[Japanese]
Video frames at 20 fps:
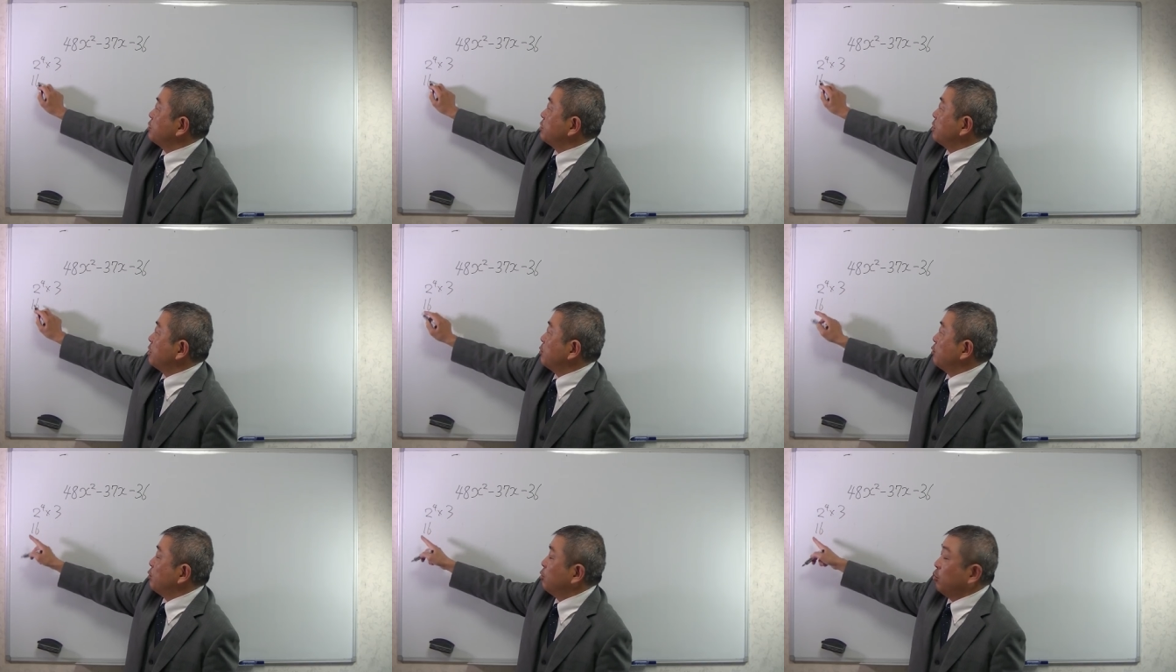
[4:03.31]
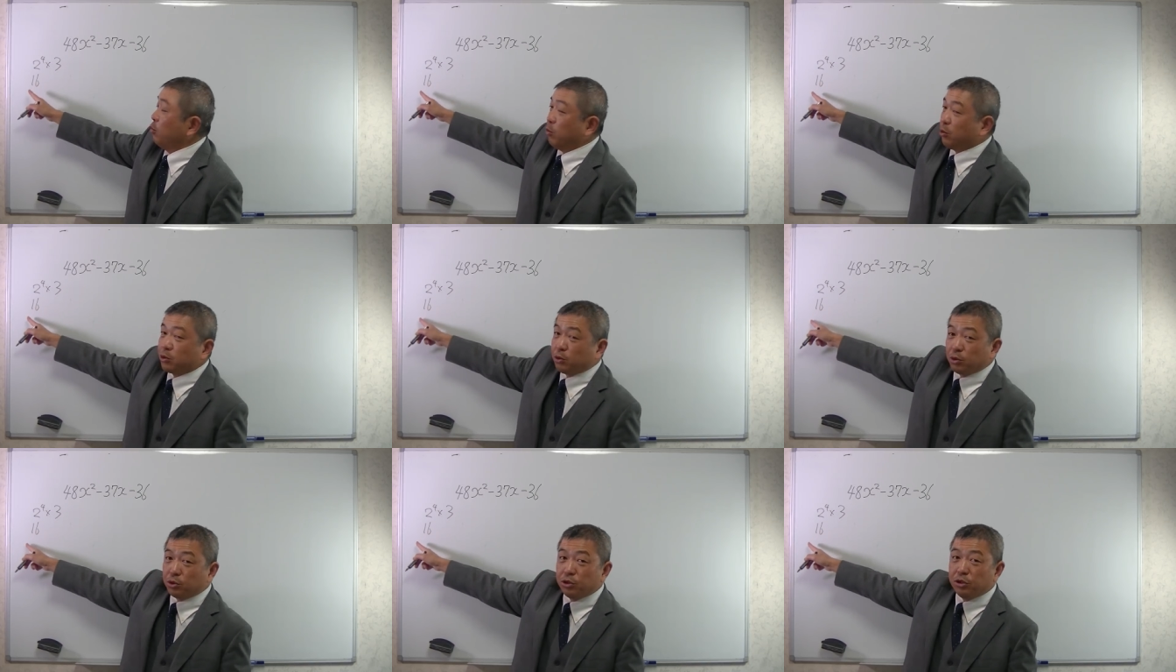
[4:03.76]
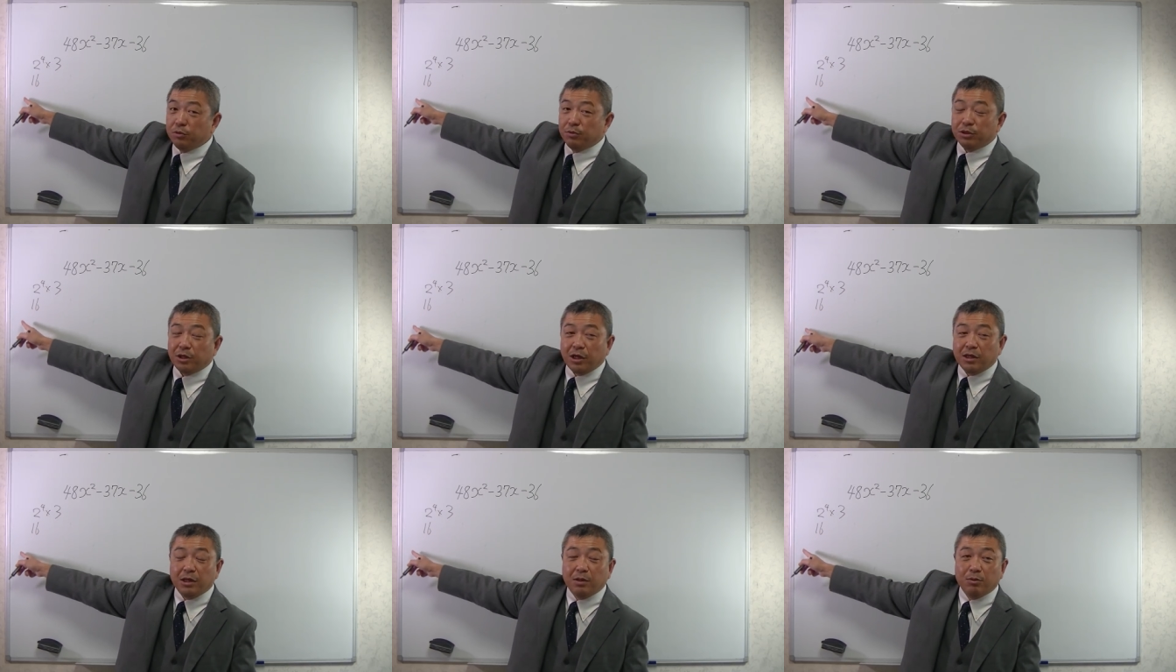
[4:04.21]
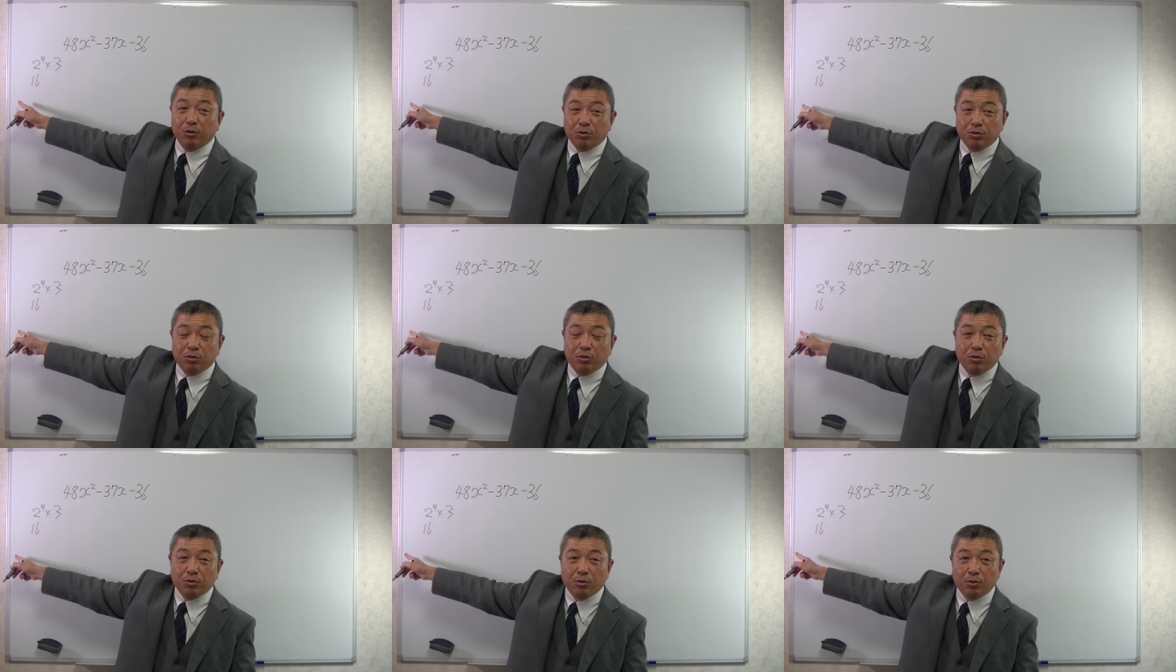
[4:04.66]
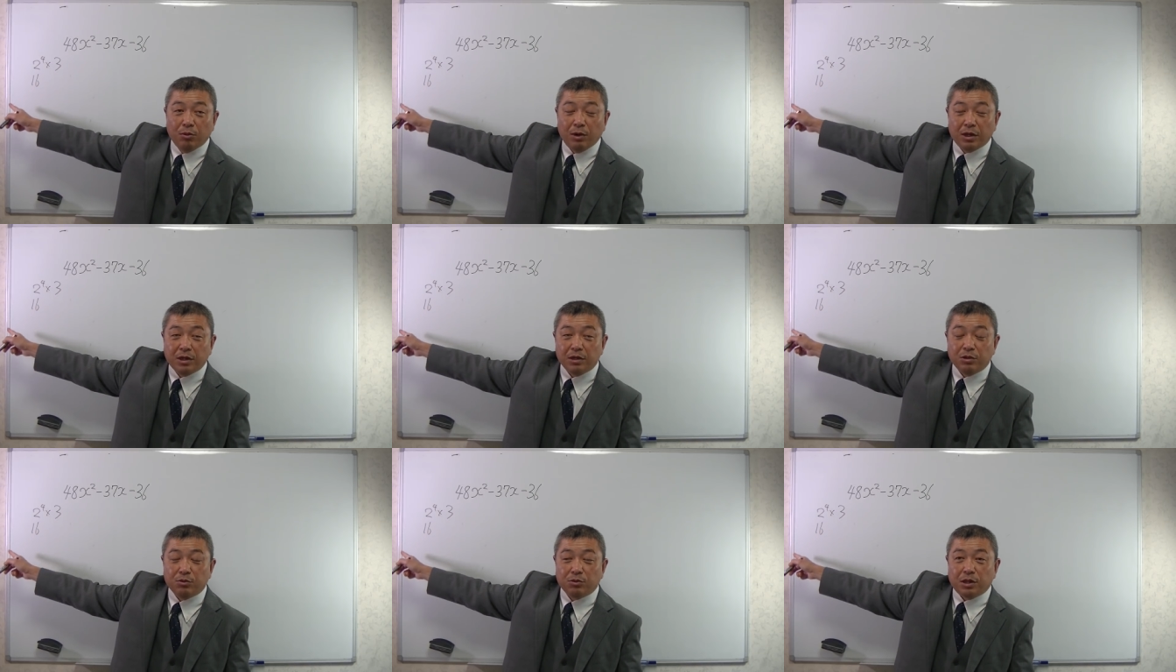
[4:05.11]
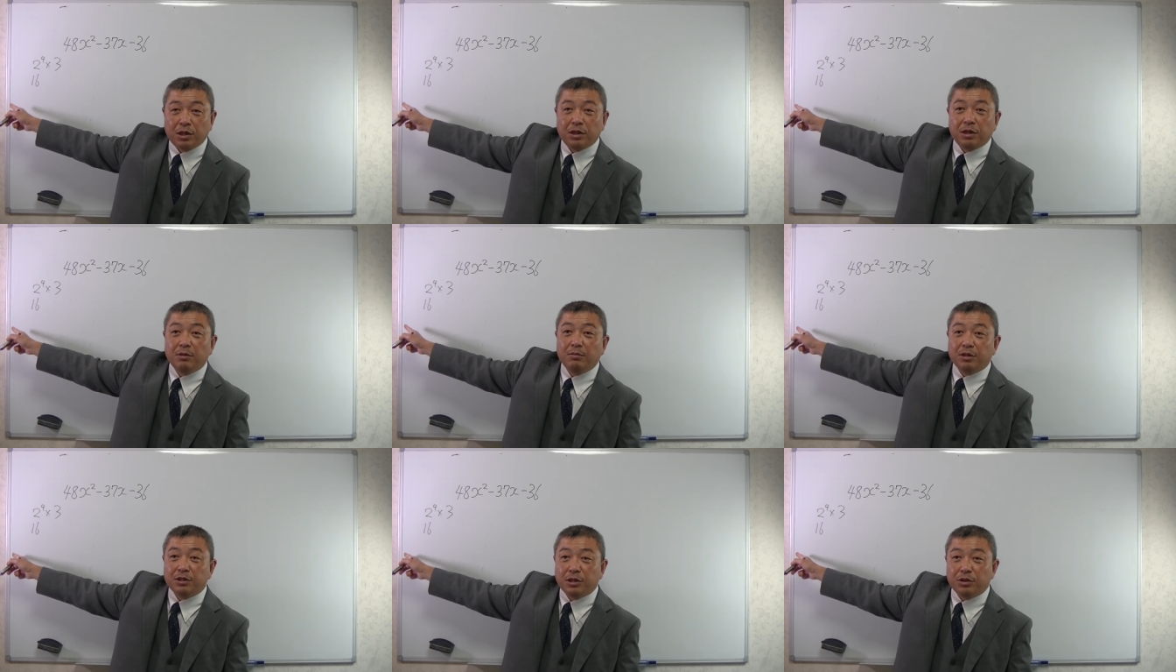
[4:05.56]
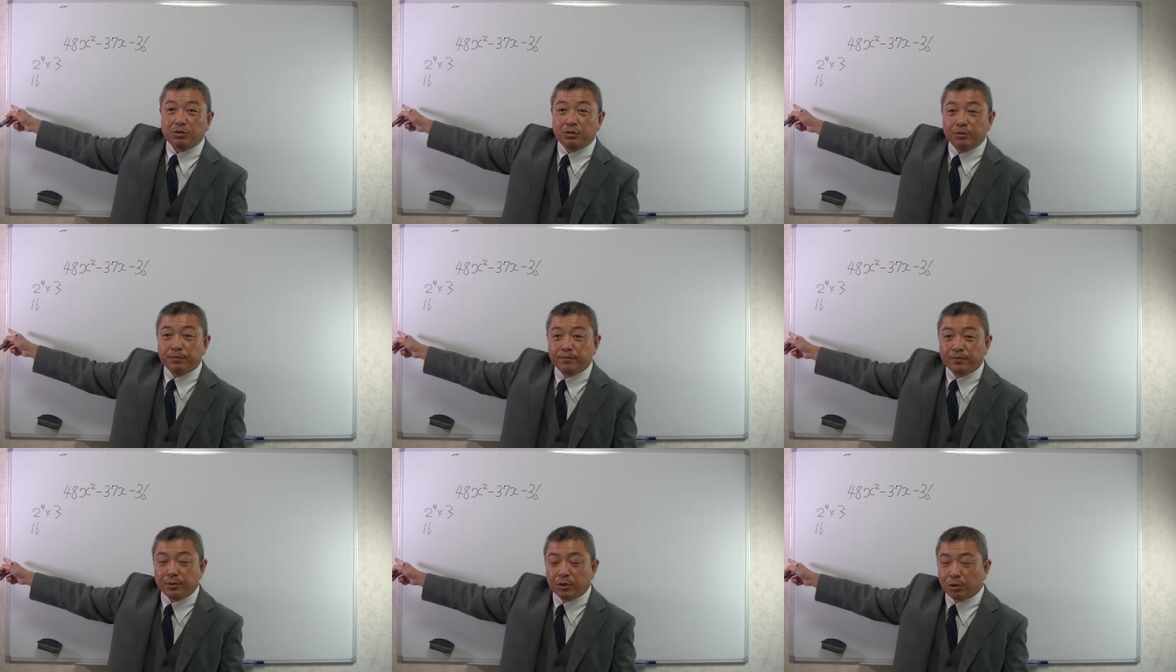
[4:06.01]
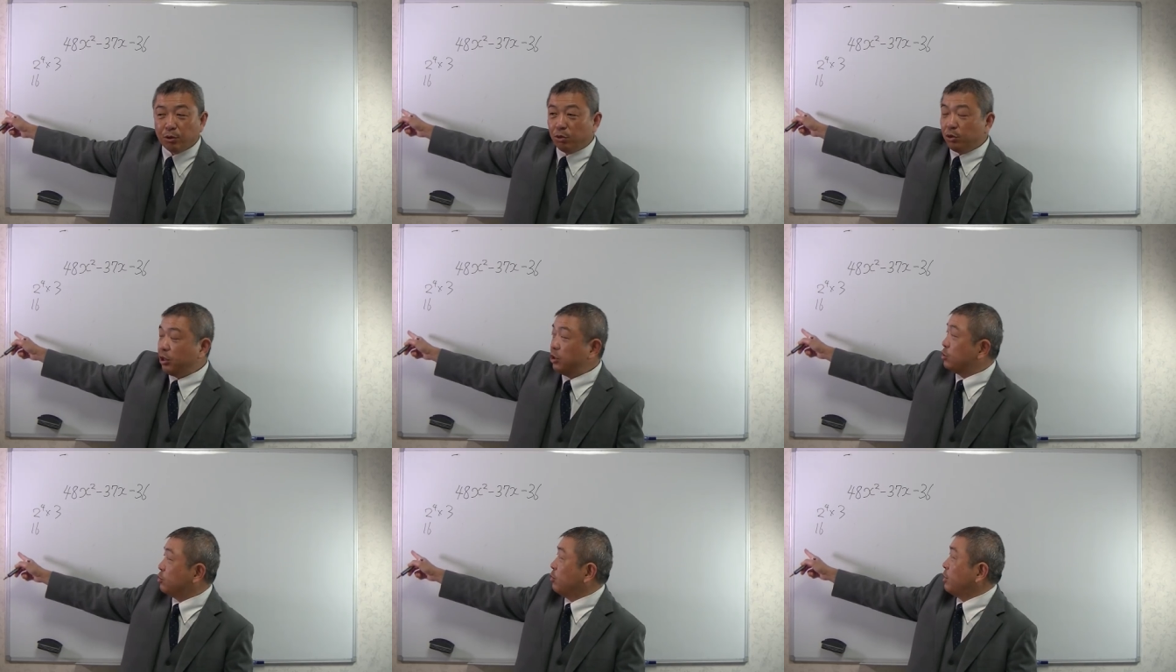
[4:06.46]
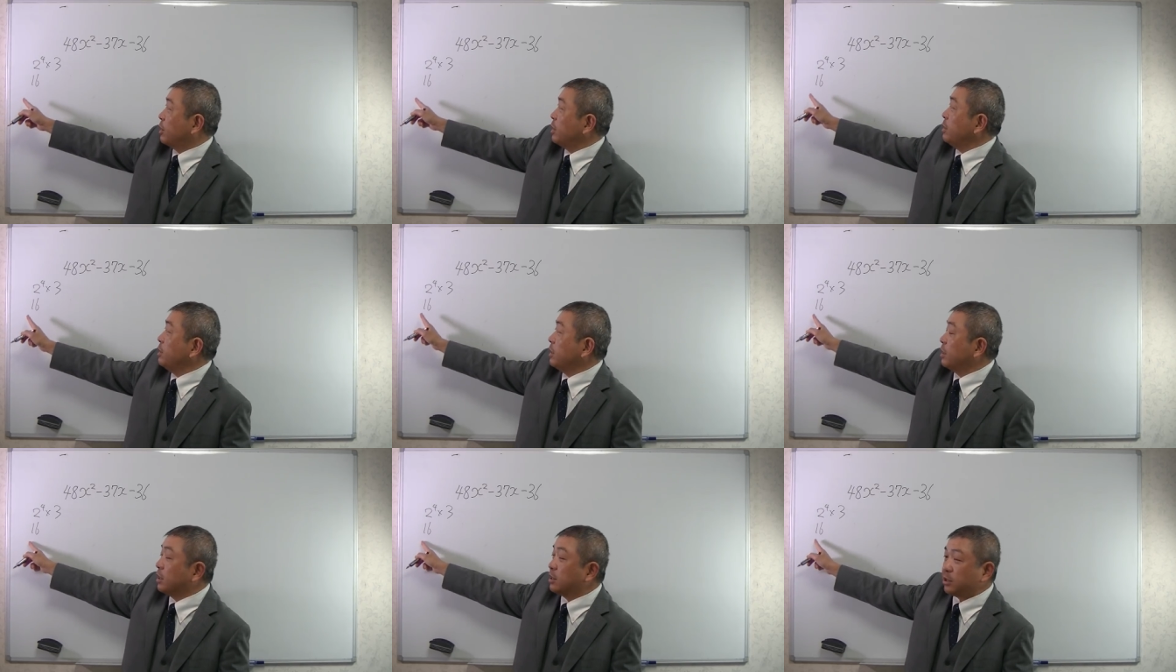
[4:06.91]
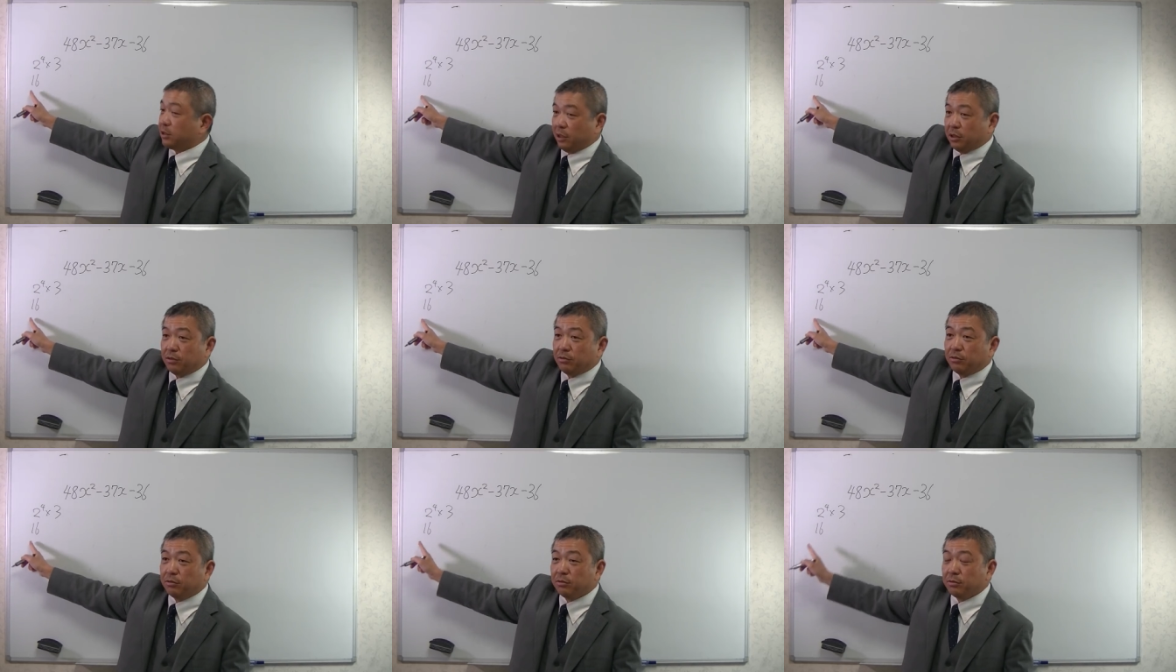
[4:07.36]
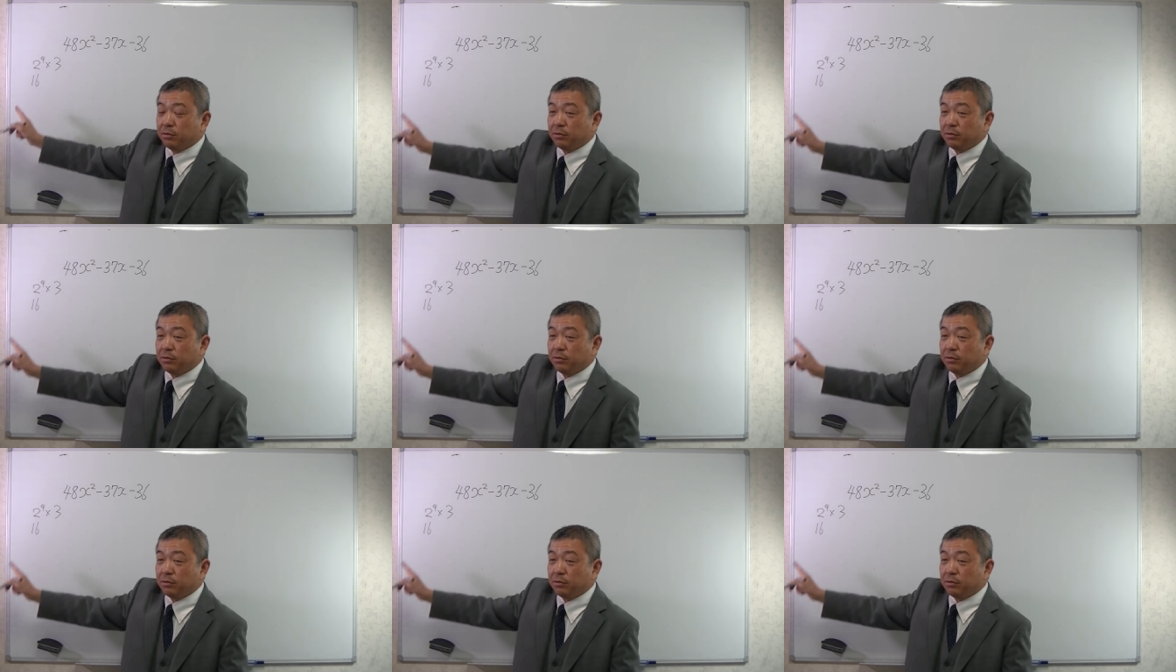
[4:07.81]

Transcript: ていうのはもうほぼ素数みたいなものを分けることはできませんとこれ以上割れない数です